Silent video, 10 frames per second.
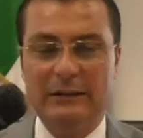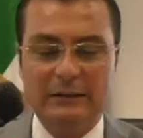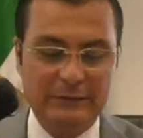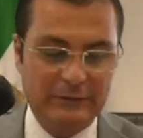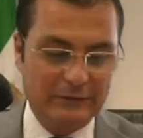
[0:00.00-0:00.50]

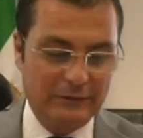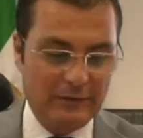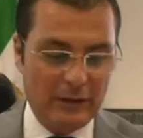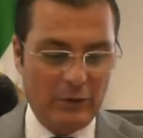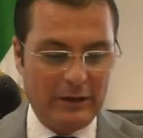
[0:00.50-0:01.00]
eh,
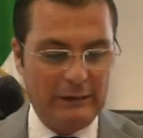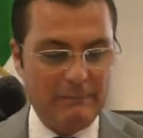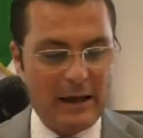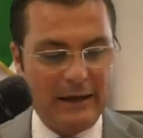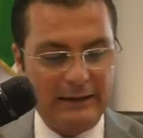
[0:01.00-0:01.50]
da qualche
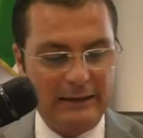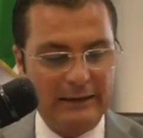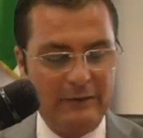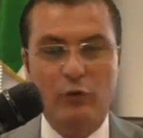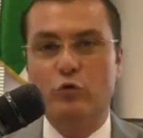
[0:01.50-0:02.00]

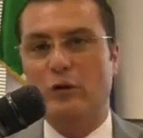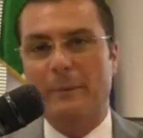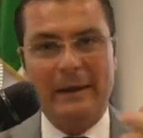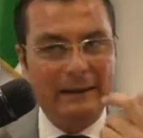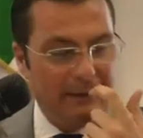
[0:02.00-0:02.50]
parte
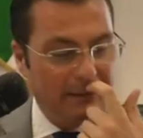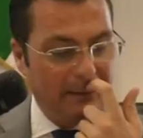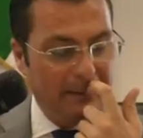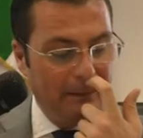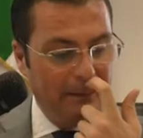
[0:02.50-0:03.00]

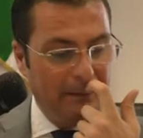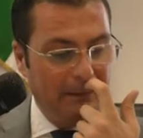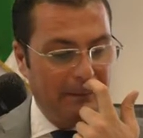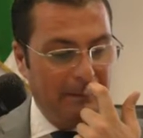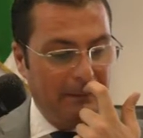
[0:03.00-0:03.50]
volutamente
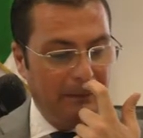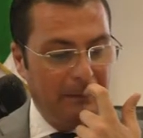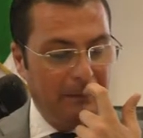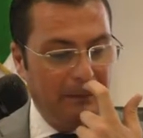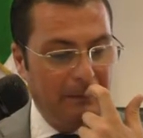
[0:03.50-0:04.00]

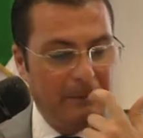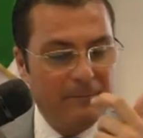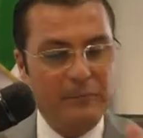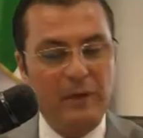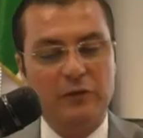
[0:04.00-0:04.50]

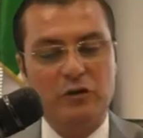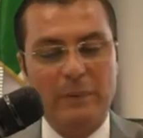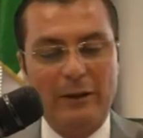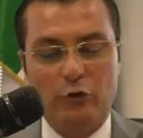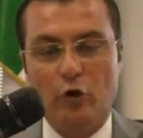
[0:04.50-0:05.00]

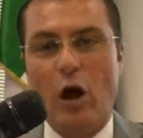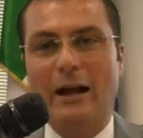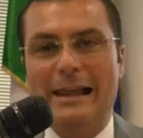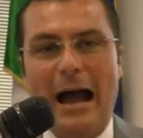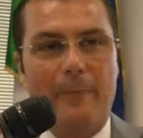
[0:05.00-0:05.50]
rispetto
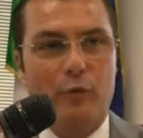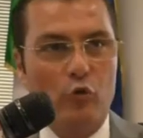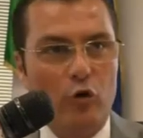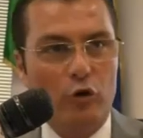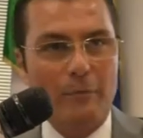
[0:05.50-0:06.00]
agli
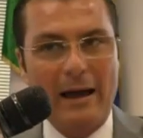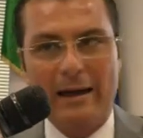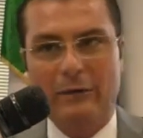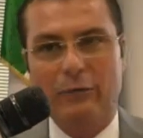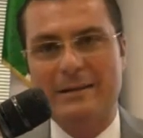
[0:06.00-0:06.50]
APU.
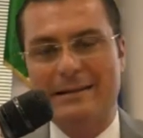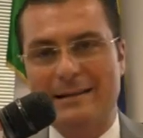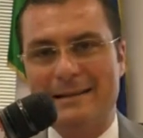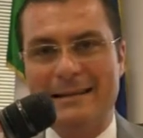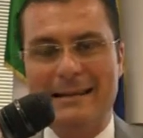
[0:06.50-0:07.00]
Ormai questa
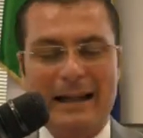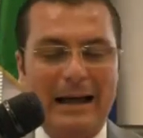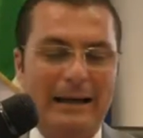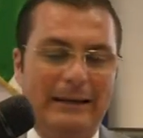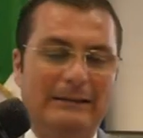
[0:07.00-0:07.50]

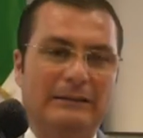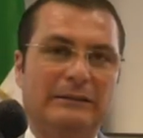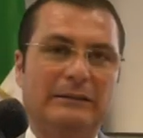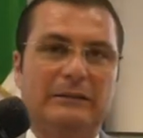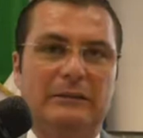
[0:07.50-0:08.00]
sigla
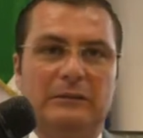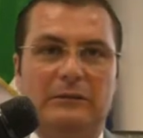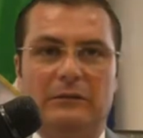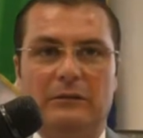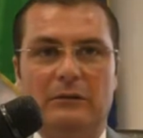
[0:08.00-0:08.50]

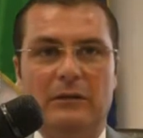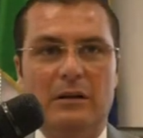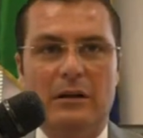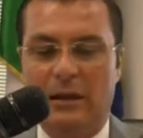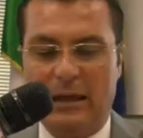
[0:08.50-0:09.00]

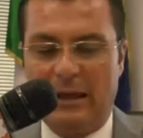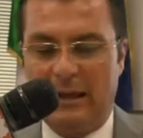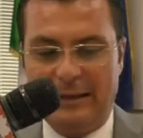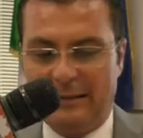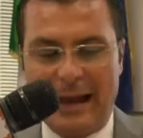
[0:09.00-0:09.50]
è
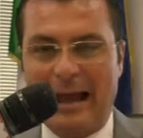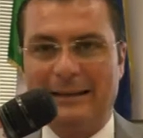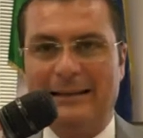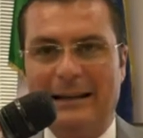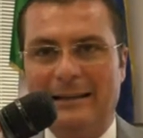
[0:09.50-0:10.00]

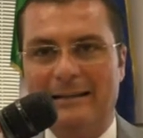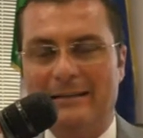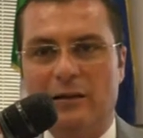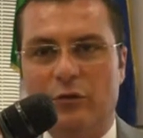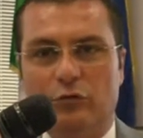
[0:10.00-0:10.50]
entrata nella
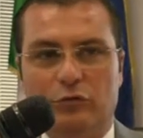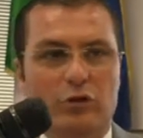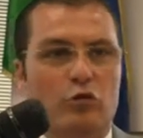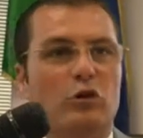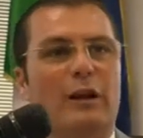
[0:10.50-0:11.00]
testa di tutti,
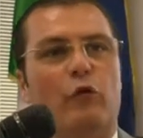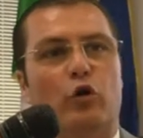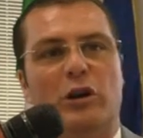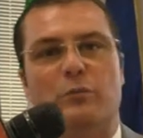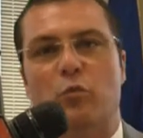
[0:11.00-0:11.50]
sono i
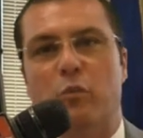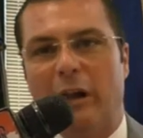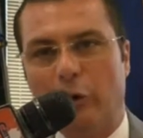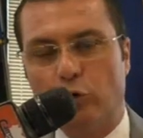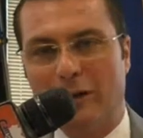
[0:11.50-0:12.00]
lavori di
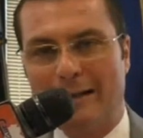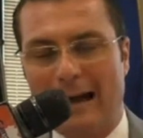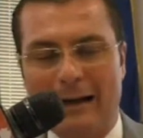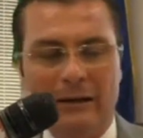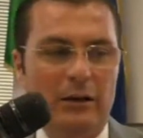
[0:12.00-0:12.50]
pubblica
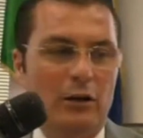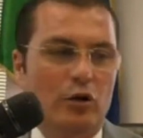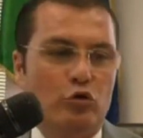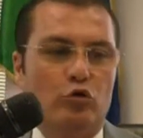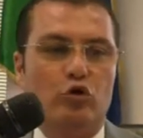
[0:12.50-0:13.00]
utilità,
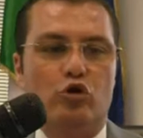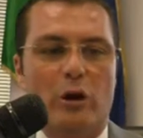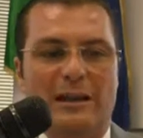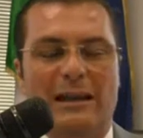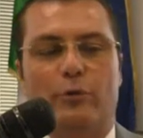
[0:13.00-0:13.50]
sono
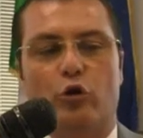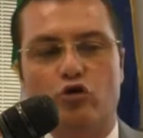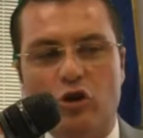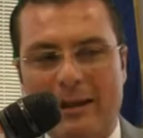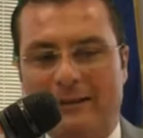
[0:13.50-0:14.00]
cioè dei
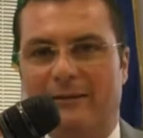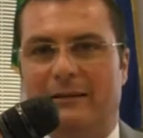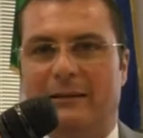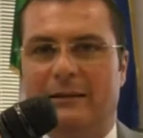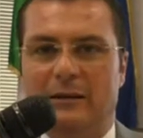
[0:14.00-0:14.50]

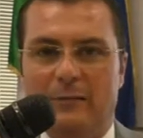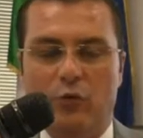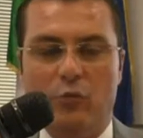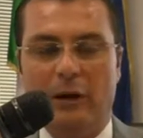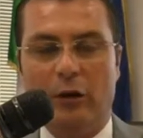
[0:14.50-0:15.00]
progetti di
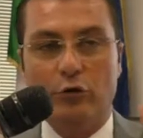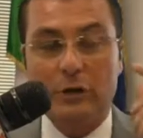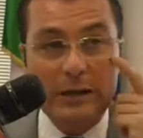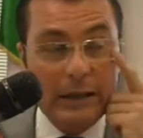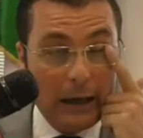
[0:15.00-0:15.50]
pubblica
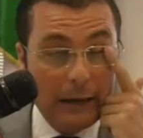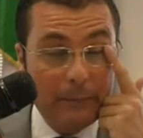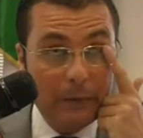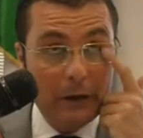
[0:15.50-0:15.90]
utilità